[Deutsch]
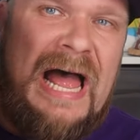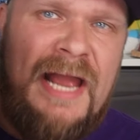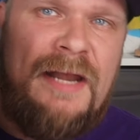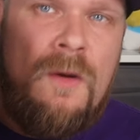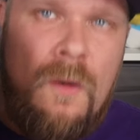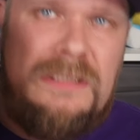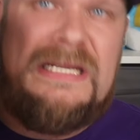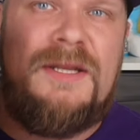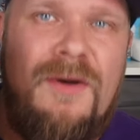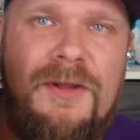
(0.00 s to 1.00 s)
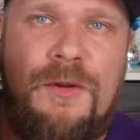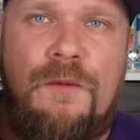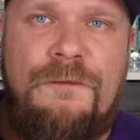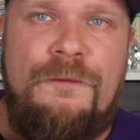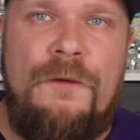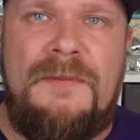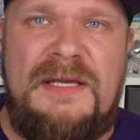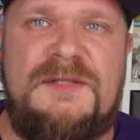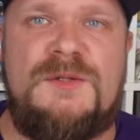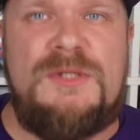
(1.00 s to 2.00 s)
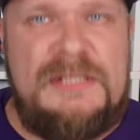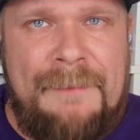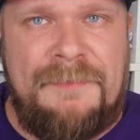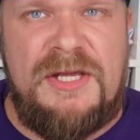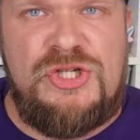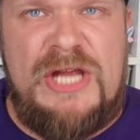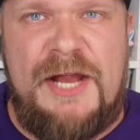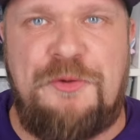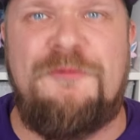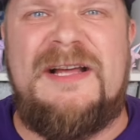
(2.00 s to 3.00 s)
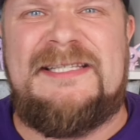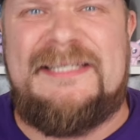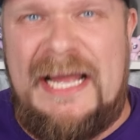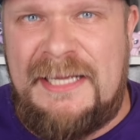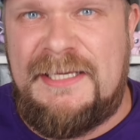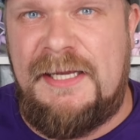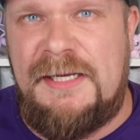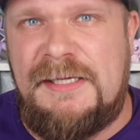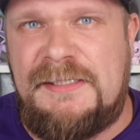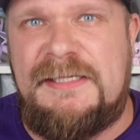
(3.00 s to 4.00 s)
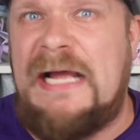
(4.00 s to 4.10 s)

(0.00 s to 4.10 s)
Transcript: 100 Euro für mich zusammengestellt und was da drin ist,